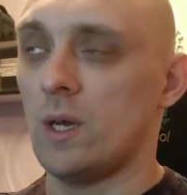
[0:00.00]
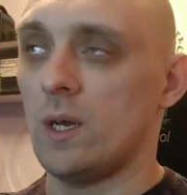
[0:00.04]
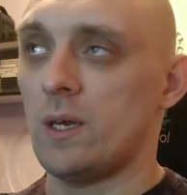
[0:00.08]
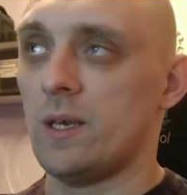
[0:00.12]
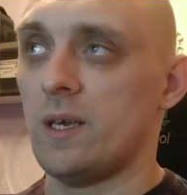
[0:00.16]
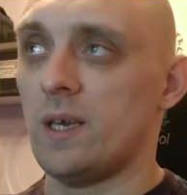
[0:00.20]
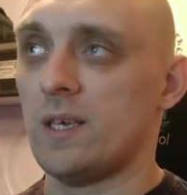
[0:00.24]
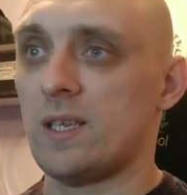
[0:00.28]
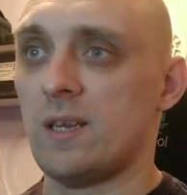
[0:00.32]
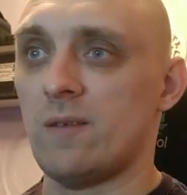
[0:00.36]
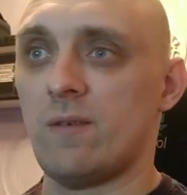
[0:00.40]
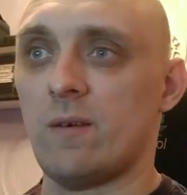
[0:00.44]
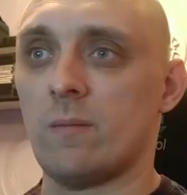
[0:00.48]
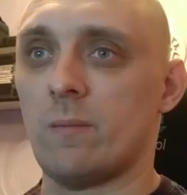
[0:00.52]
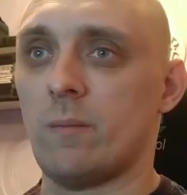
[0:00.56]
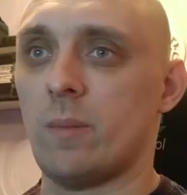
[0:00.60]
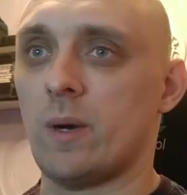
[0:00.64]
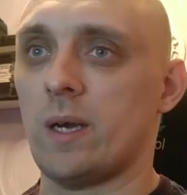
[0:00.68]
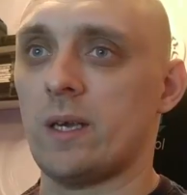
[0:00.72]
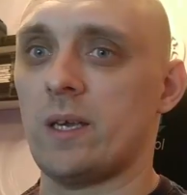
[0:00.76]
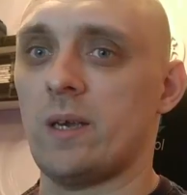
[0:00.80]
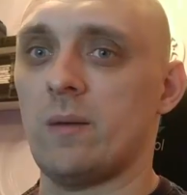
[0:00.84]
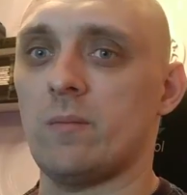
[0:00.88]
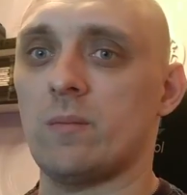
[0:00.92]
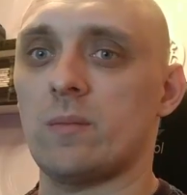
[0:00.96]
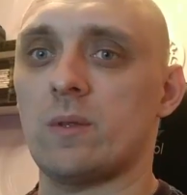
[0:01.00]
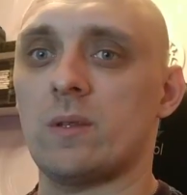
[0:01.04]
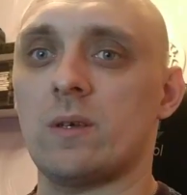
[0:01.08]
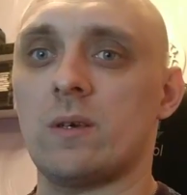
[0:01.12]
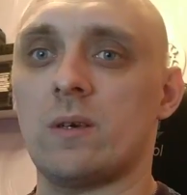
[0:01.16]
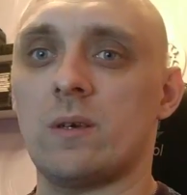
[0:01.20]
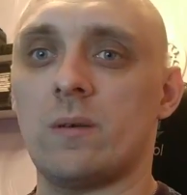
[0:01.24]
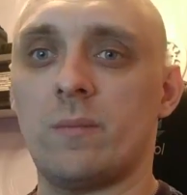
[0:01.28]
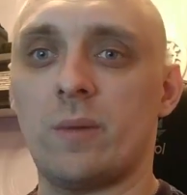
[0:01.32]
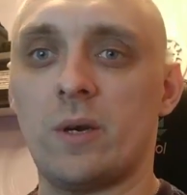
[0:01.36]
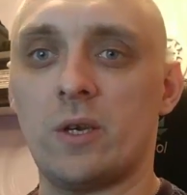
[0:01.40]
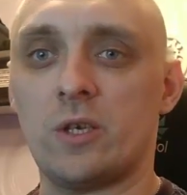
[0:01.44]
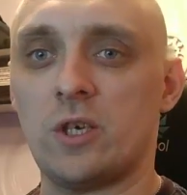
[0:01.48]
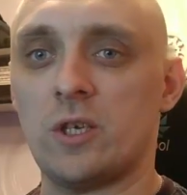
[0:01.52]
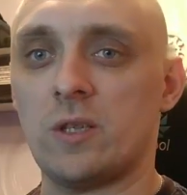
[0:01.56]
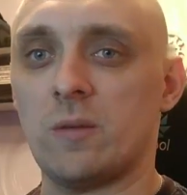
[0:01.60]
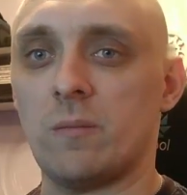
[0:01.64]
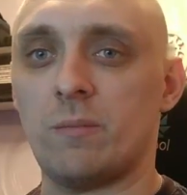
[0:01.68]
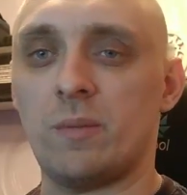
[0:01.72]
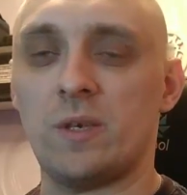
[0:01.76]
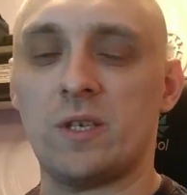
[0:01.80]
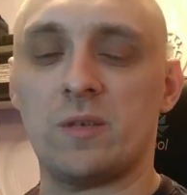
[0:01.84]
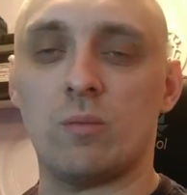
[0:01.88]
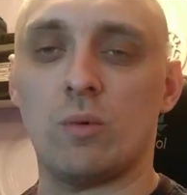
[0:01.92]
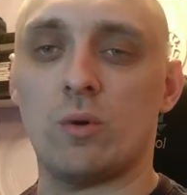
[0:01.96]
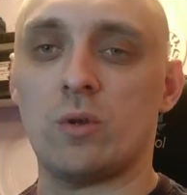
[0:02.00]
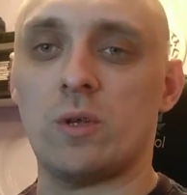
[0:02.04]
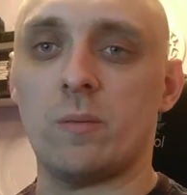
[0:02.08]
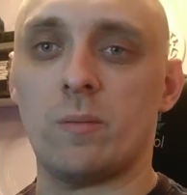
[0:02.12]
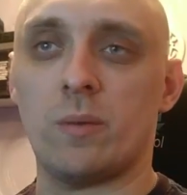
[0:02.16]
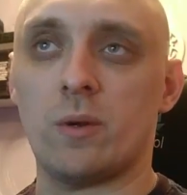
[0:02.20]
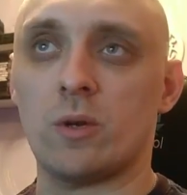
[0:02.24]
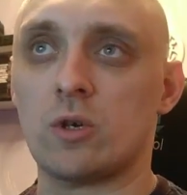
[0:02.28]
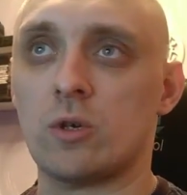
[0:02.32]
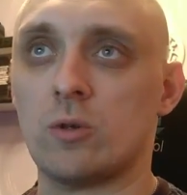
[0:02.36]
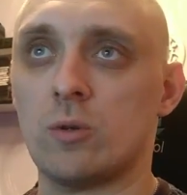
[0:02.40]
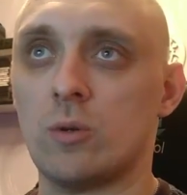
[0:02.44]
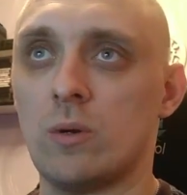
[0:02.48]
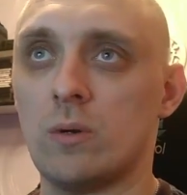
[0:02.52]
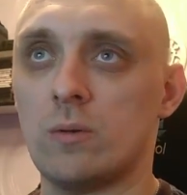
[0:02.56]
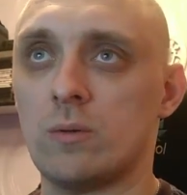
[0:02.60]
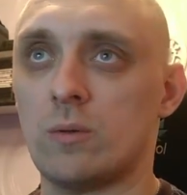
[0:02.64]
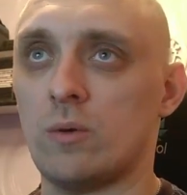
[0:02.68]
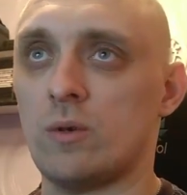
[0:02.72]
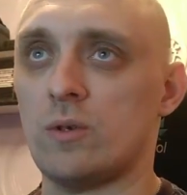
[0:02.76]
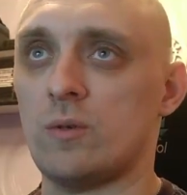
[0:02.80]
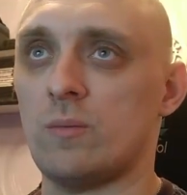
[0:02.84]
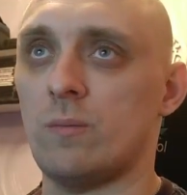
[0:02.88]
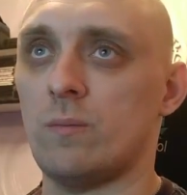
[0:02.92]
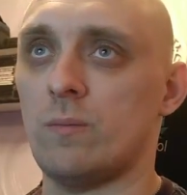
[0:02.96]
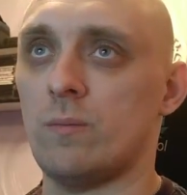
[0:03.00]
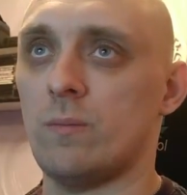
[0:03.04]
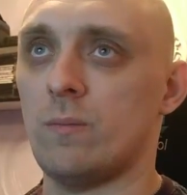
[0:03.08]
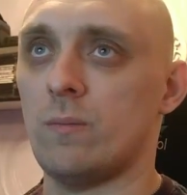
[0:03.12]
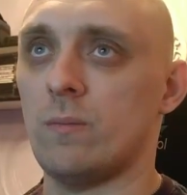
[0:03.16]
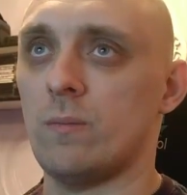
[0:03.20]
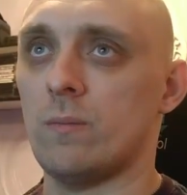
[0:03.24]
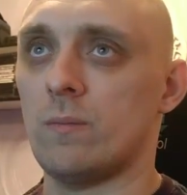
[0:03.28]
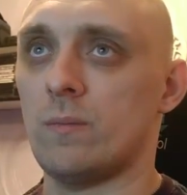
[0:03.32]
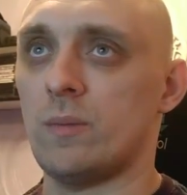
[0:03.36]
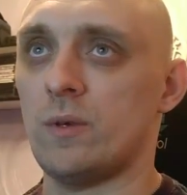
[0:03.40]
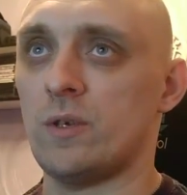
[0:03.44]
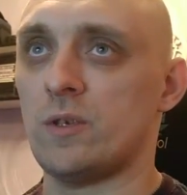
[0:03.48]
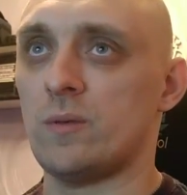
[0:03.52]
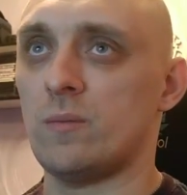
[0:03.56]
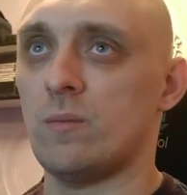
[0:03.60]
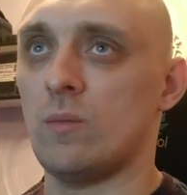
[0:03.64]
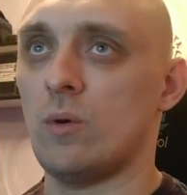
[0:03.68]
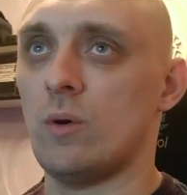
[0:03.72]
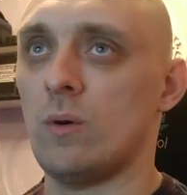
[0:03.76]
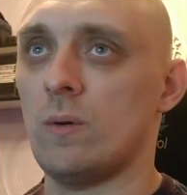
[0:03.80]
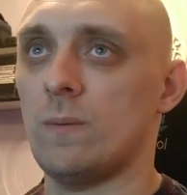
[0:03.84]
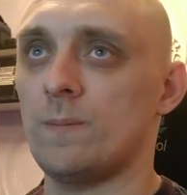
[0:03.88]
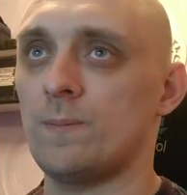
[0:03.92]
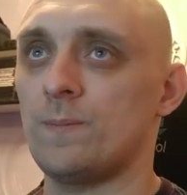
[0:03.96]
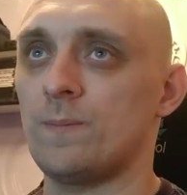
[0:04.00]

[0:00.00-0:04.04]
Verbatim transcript: Если вам по каким-то причинам письмо не пришло, то есть письмо